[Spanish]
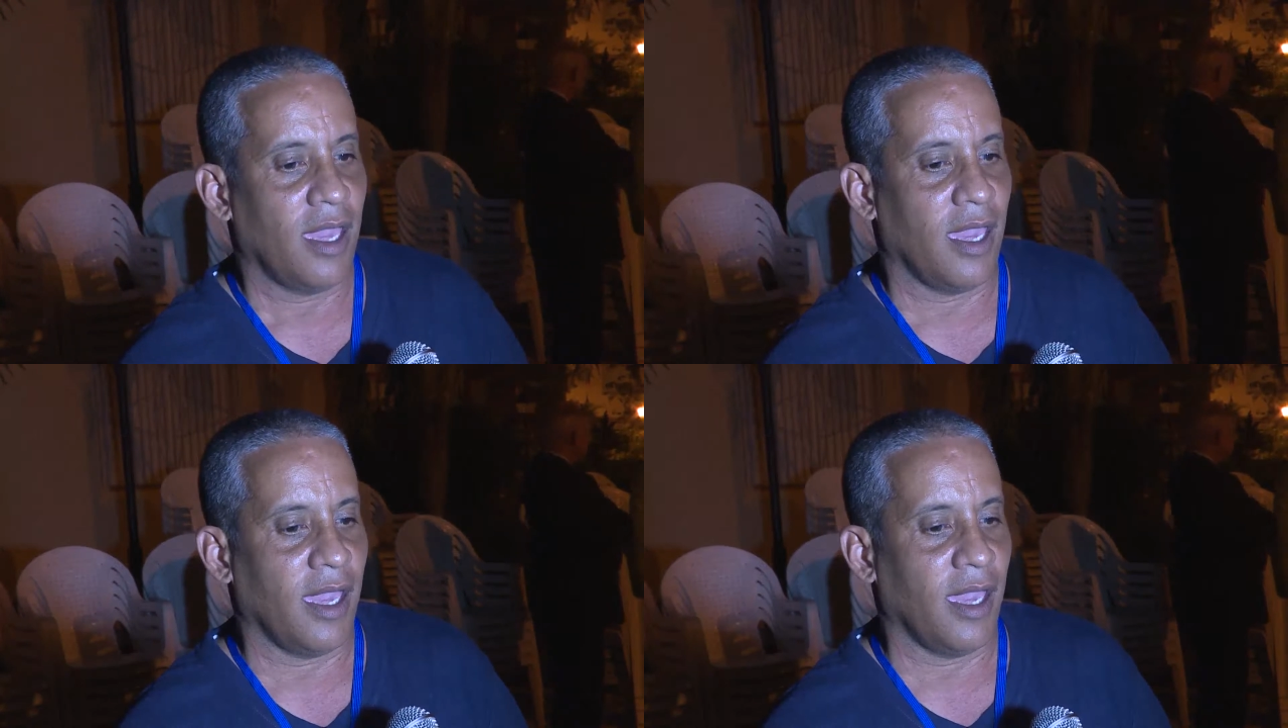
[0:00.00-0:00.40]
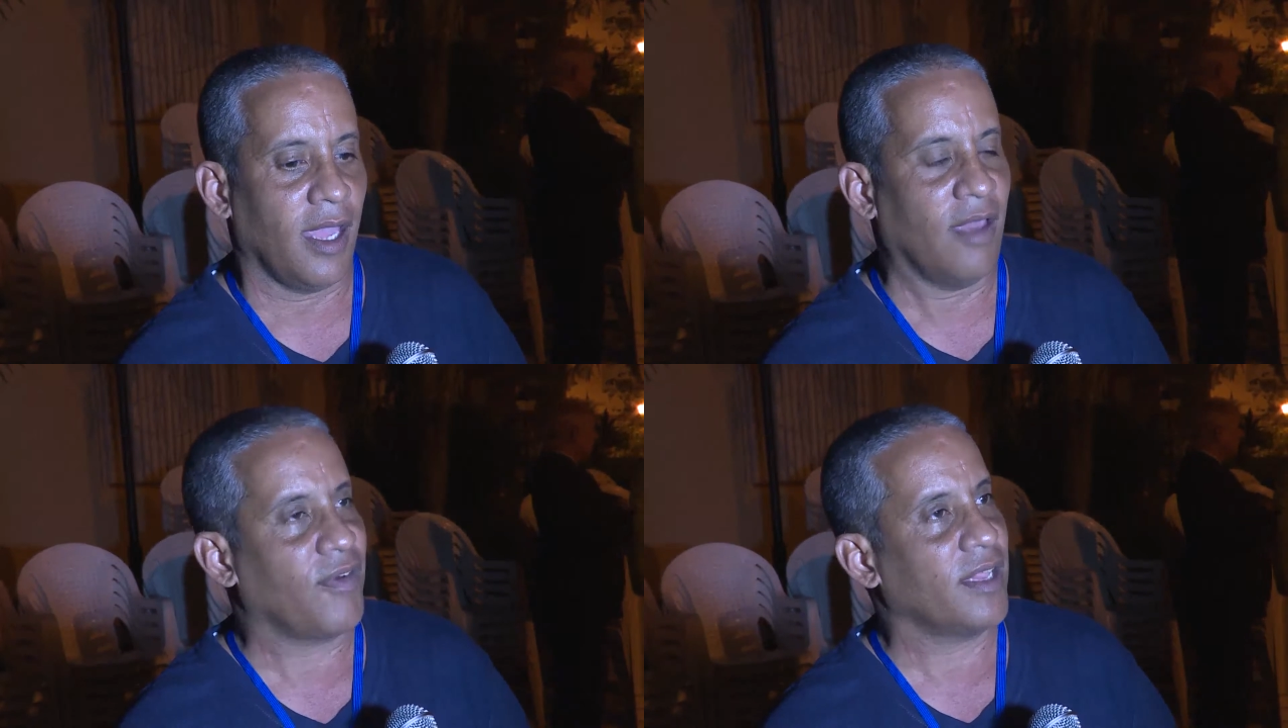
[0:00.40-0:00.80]

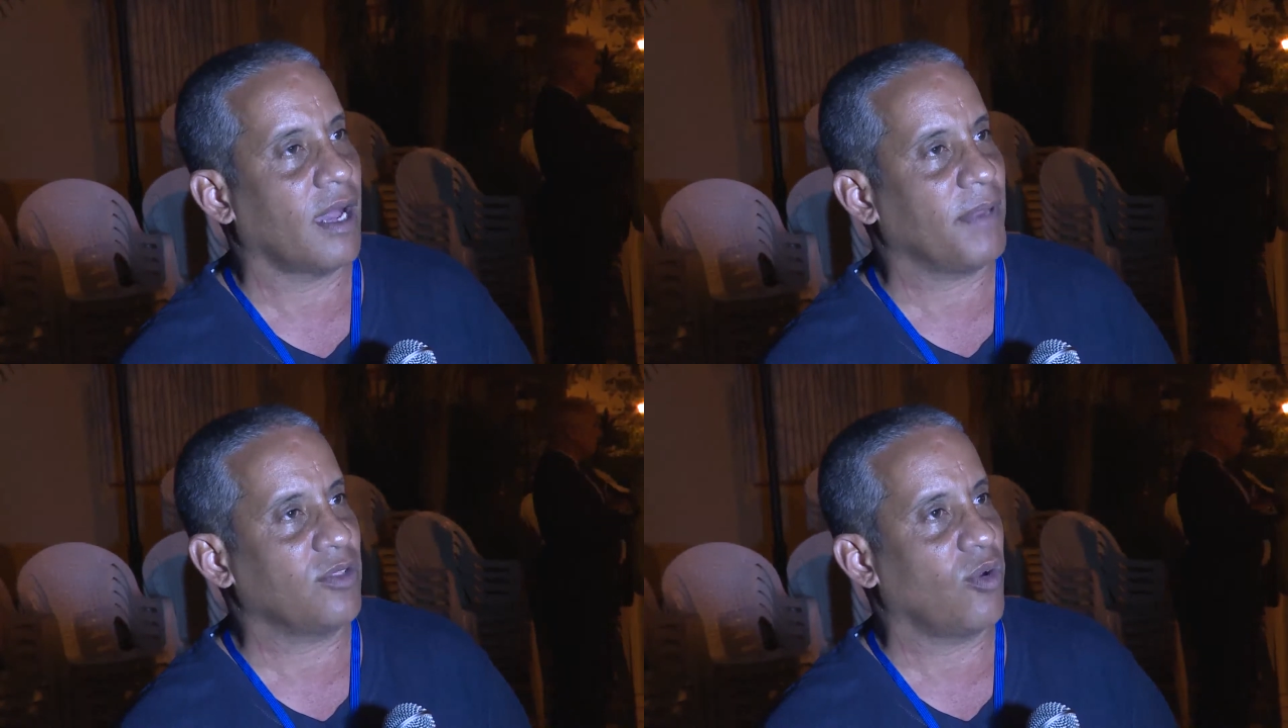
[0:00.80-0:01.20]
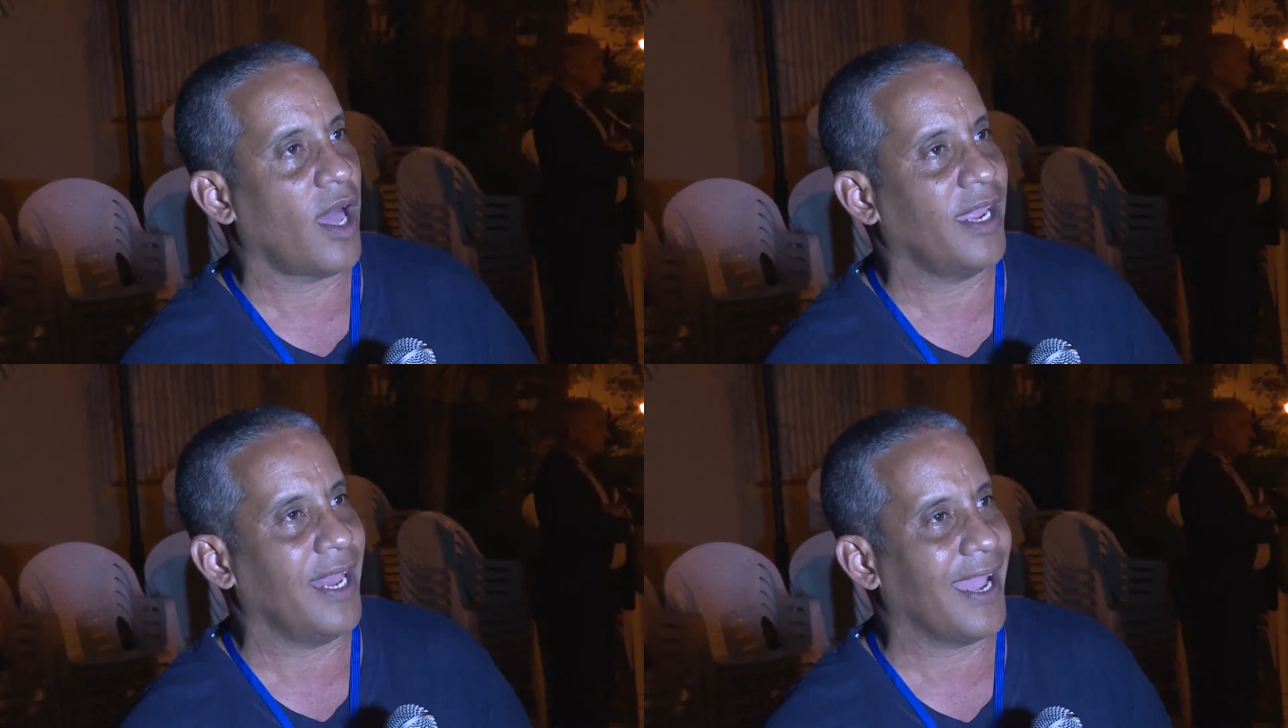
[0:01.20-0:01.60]
eh, el enfrentamiento
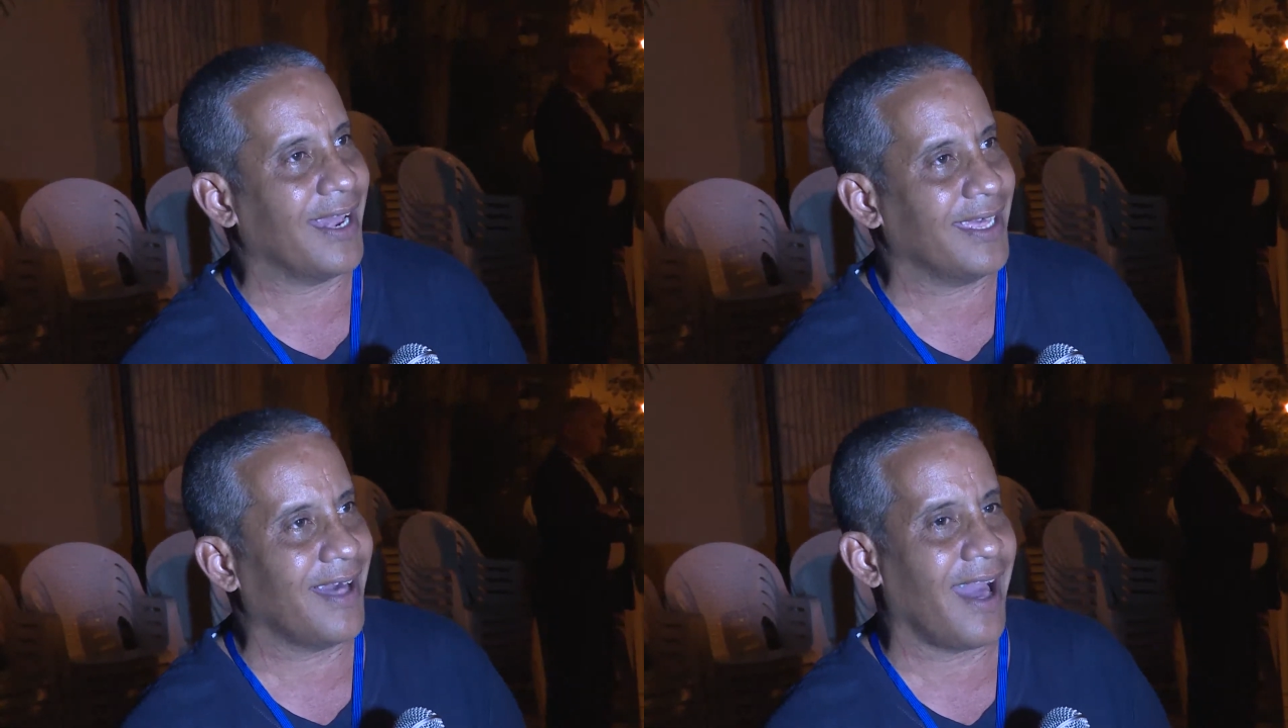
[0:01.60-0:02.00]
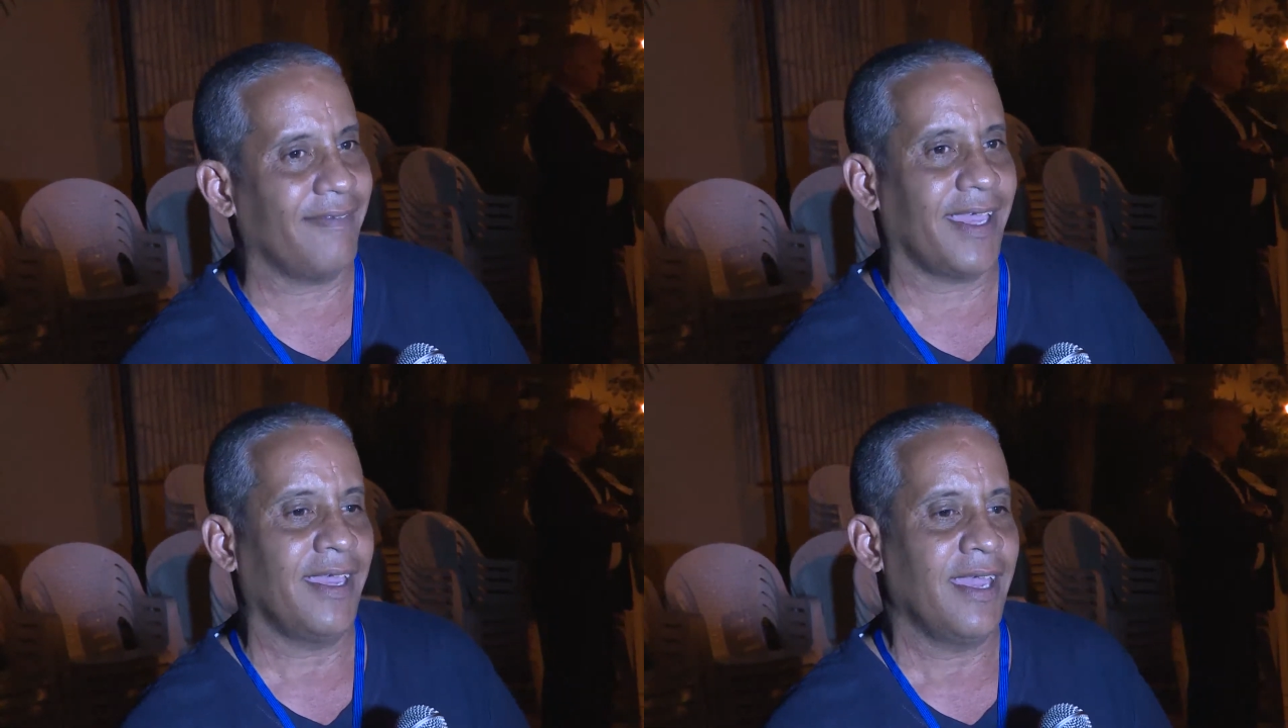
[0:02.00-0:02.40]
a las
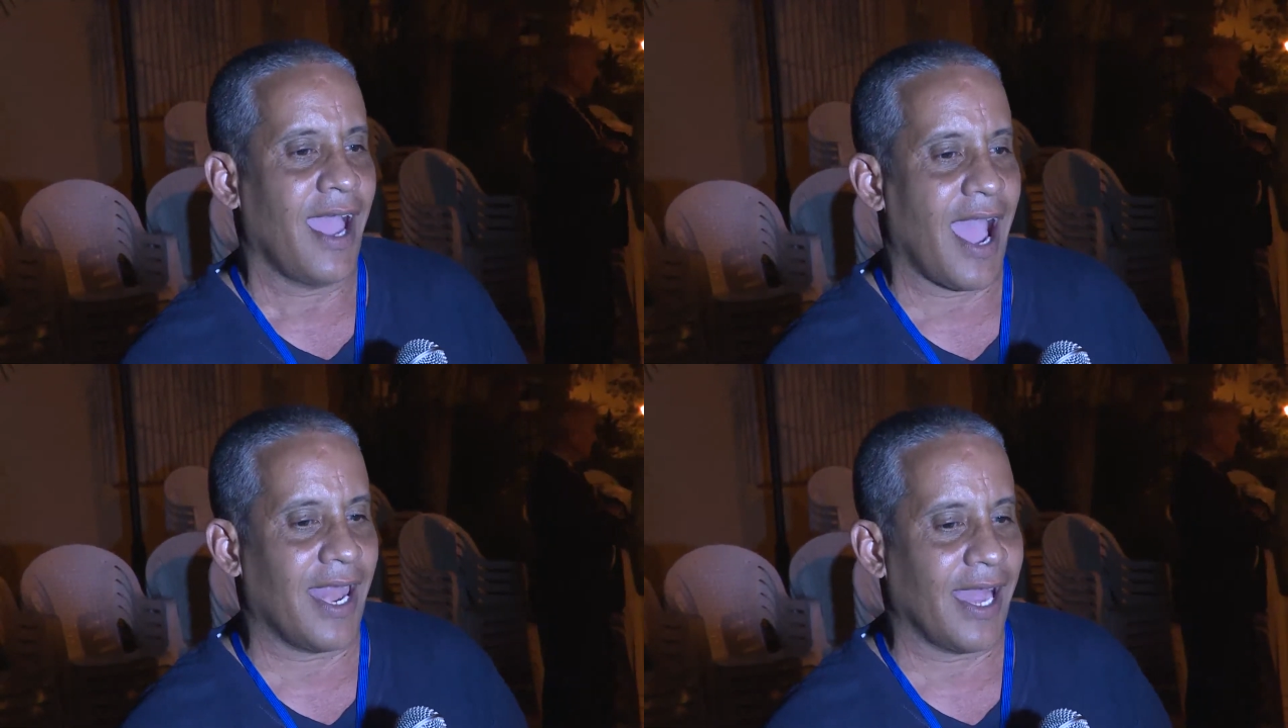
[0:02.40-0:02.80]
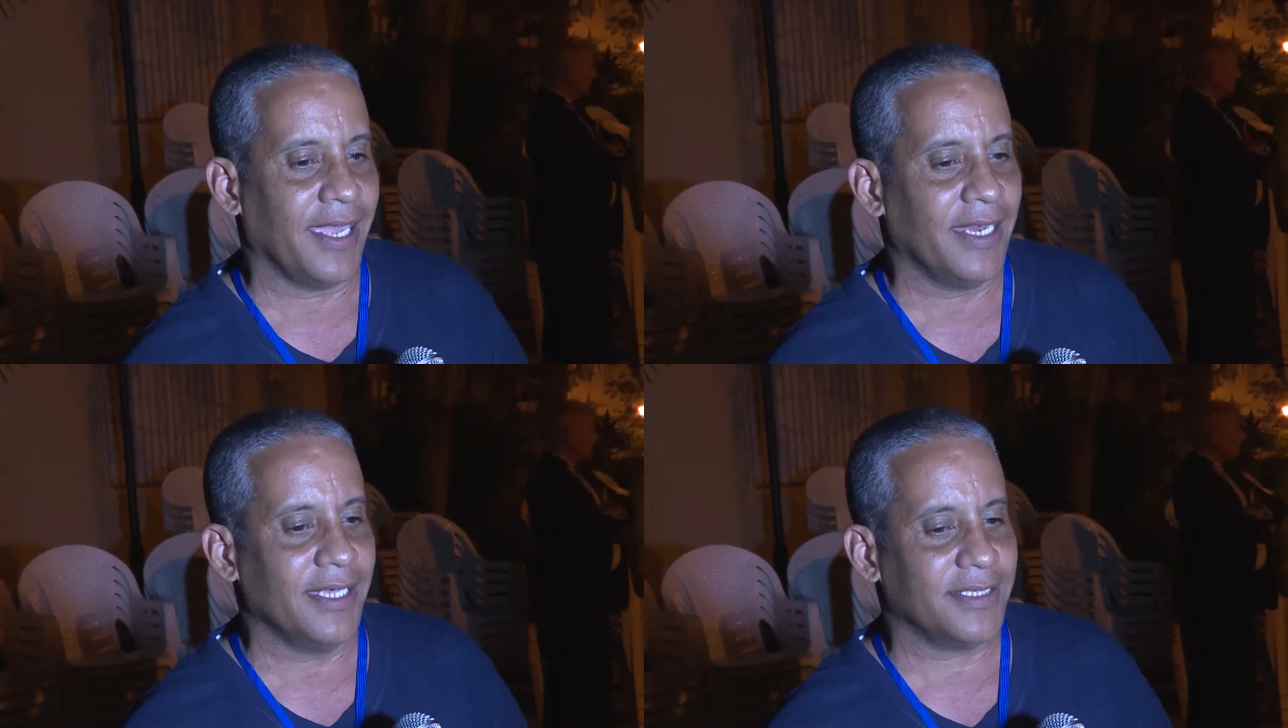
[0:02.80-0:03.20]
ilegalidades, a
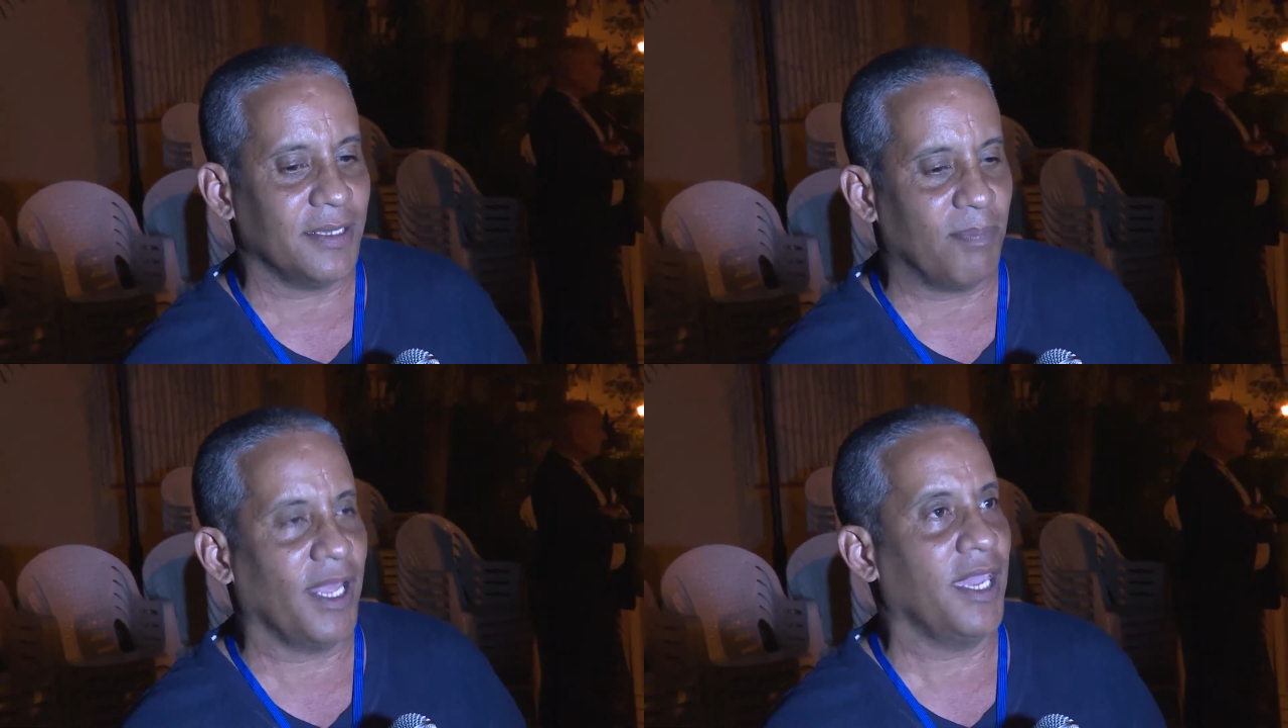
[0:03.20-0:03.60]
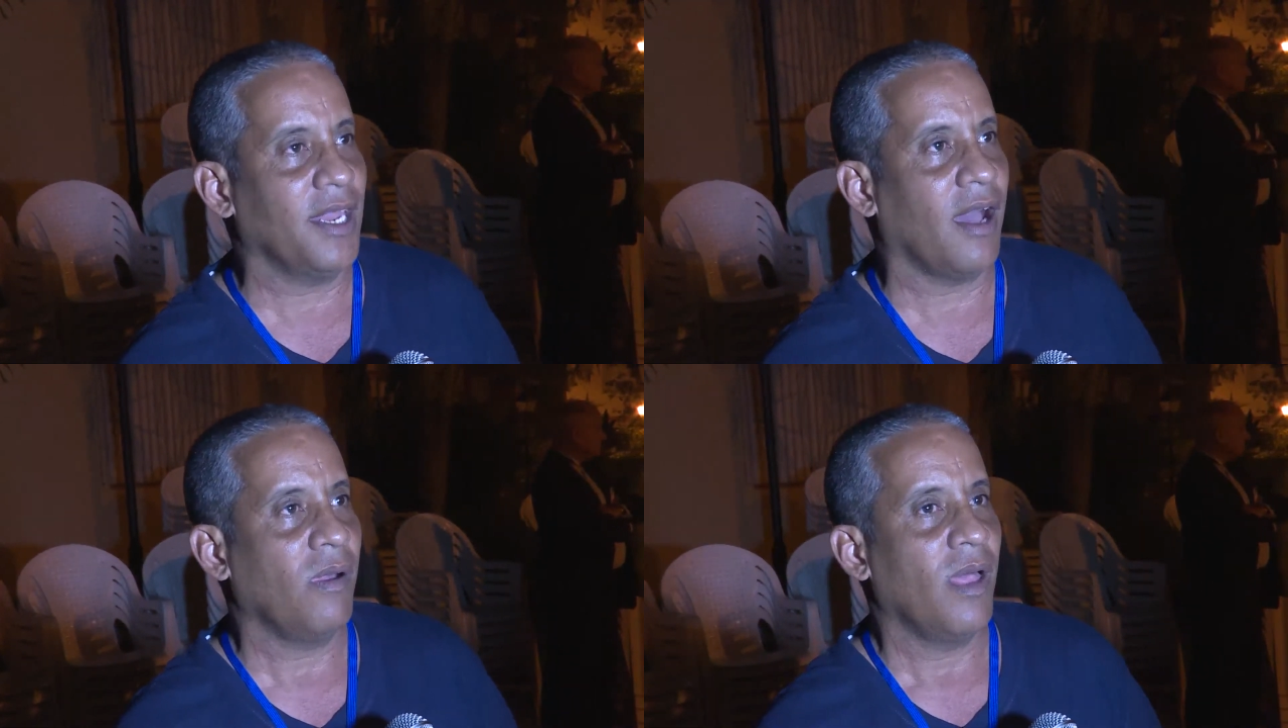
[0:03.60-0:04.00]
las
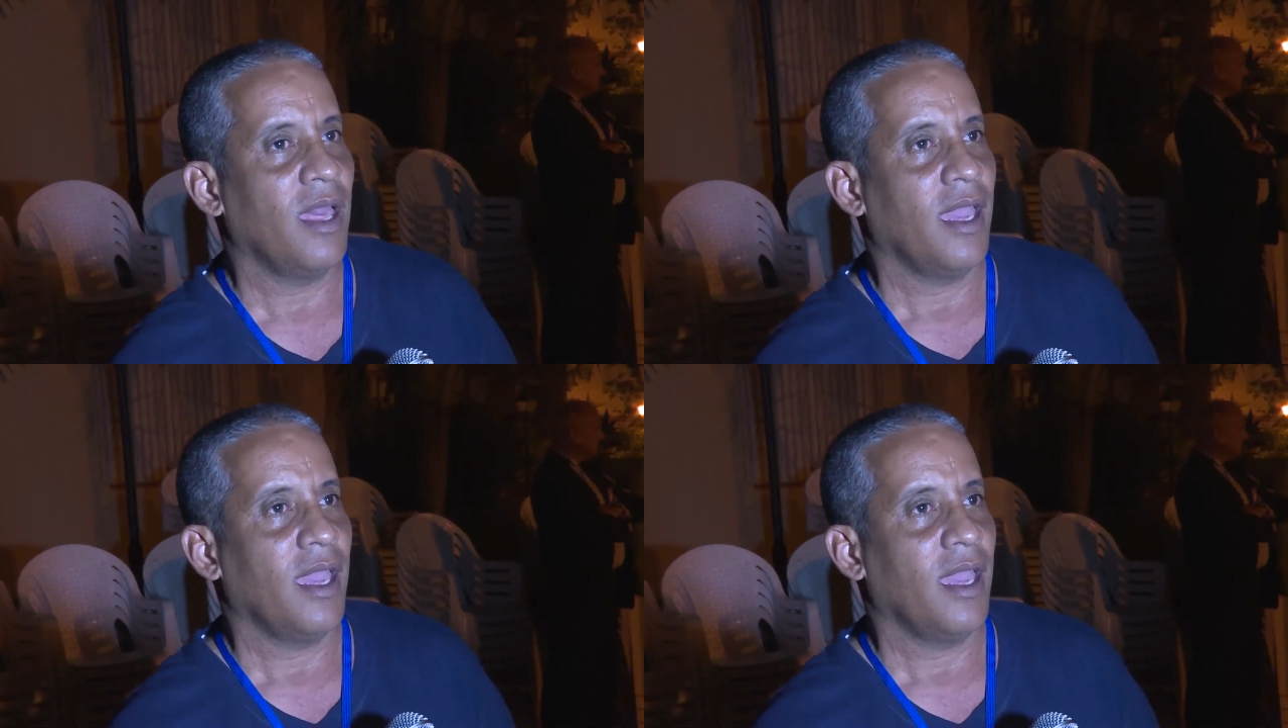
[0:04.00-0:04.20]
indisciplinas,